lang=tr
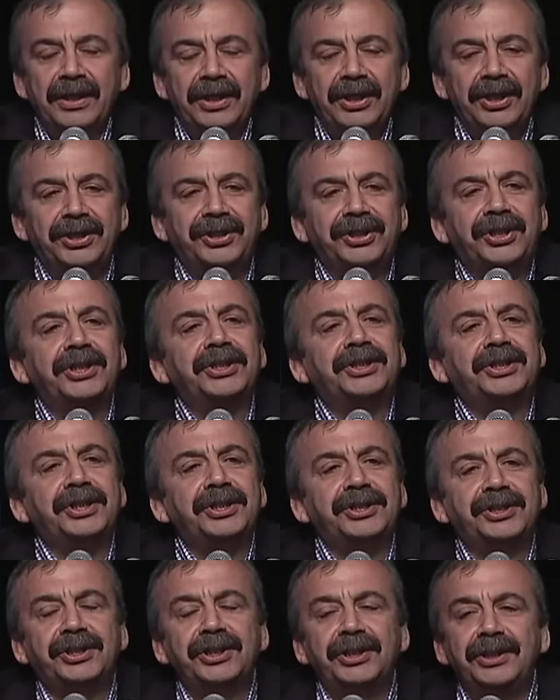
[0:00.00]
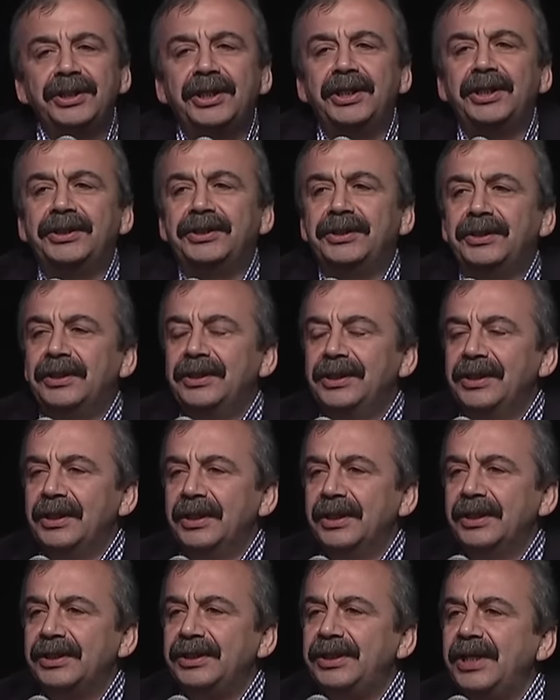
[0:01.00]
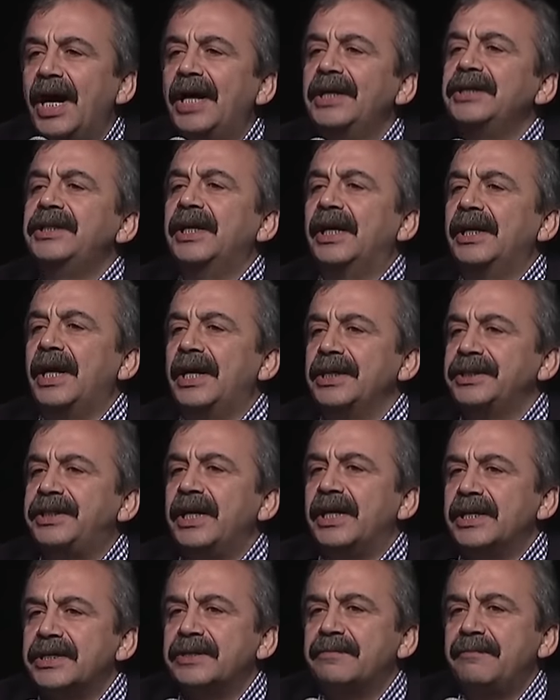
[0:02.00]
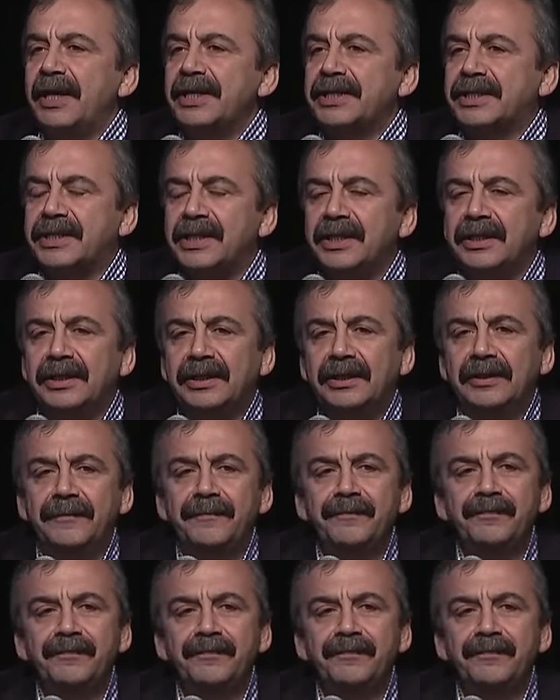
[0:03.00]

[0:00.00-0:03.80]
iki kişinin yan yana gezmesi